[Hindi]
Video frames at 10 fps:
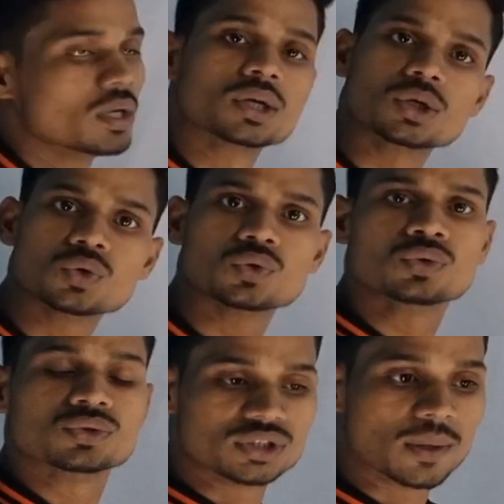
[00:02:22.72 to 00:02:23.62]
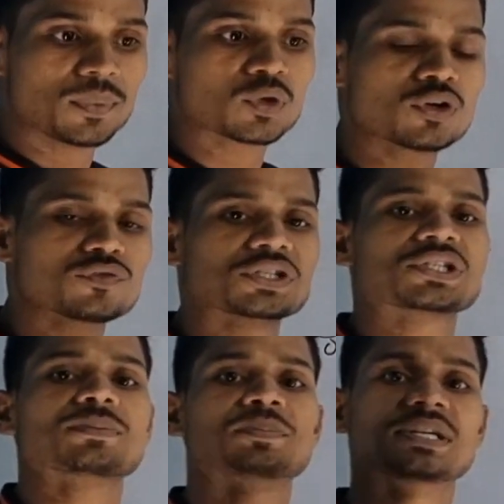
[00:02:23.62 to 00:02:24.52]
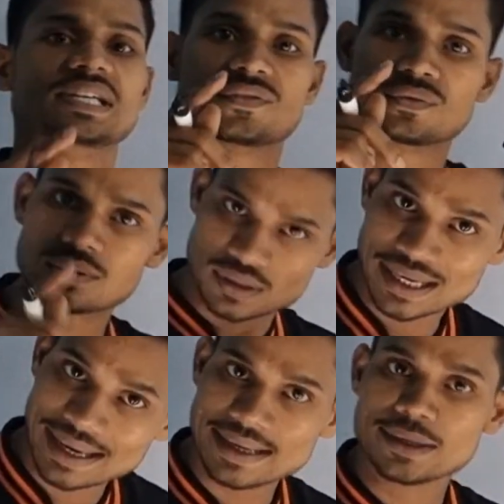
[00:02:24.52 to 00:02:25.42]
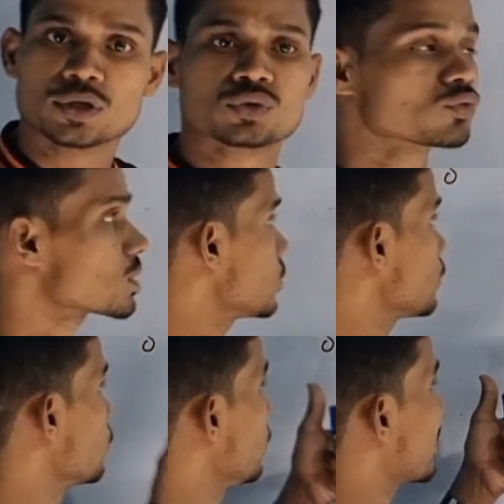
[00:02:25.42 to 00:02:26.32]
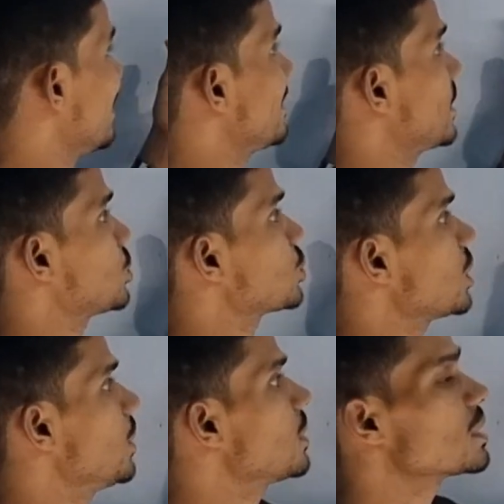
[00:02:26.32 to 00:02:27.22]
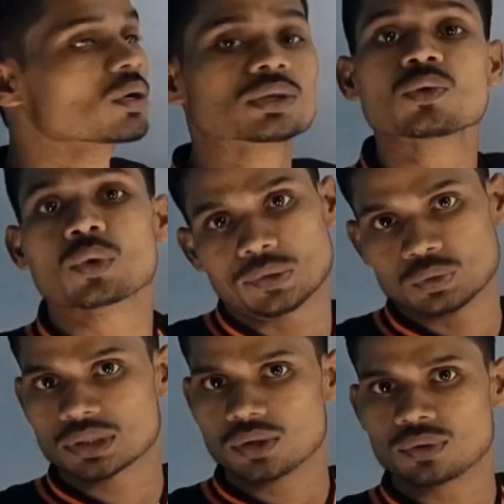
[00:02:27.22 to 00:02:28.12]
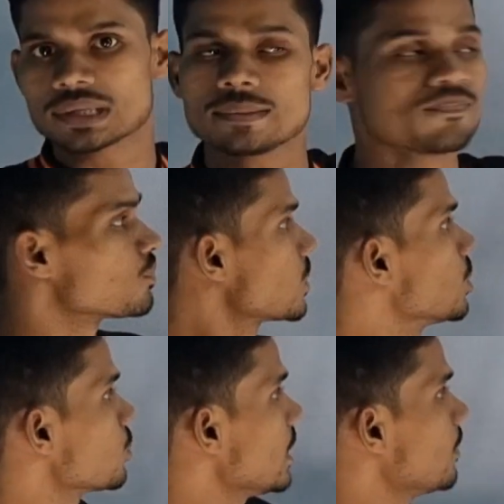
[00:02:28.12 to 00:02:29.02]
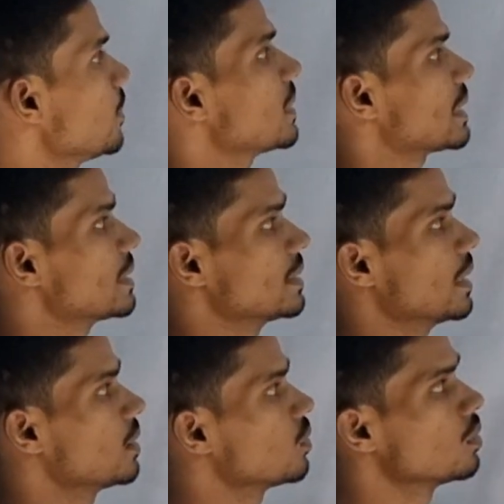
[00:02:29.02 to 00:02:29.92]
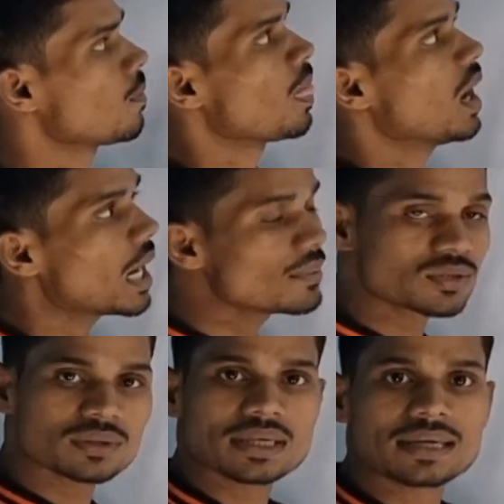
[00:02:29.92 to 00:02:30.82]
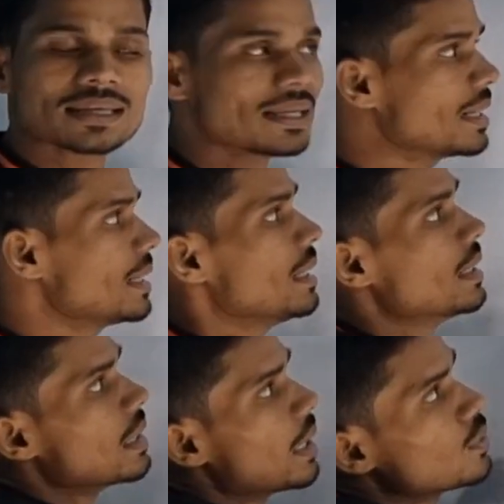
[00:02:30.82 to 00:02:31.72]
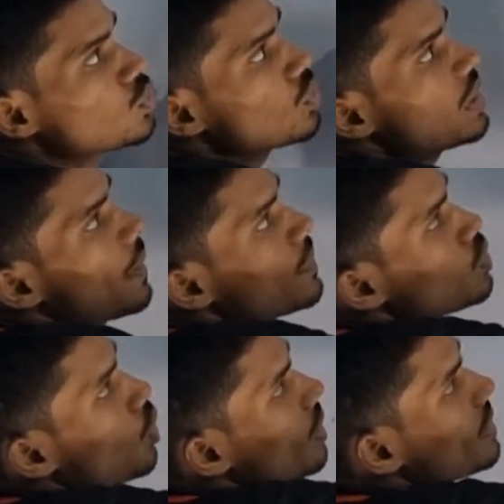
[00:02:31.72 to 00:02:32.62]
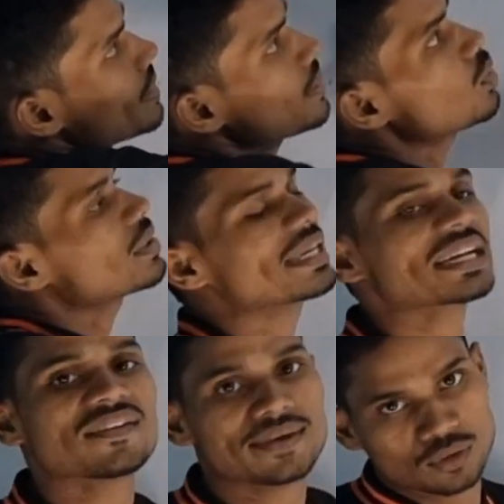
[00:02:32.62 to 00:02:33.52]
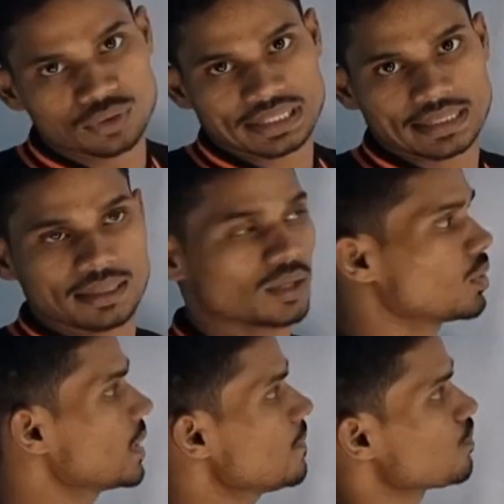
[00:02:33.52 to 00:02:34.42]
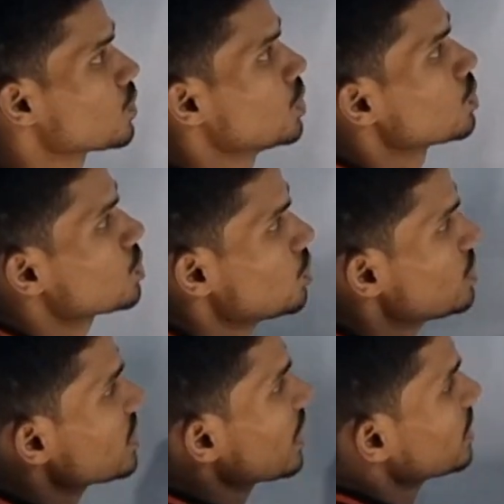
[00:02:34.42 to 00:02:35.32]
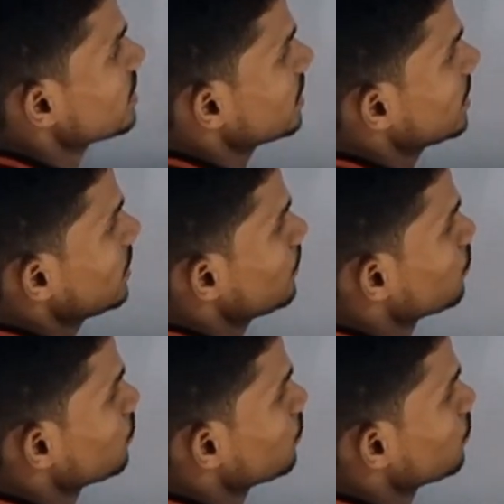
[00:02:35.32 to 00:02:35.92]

क्यों जब भी कोई फंक्शन पीडीएफ है तो उसका जो पूरे का इंटीग्रेशन करने पर कितना होता है वन होता है ओके तो ये हमने बता दिया अब इसको क्या करना है अब इसको यहाँ पे सॉल्व करके हमको के का वैल्यू निकालना है ओके चलो स्टार्ट करते हैं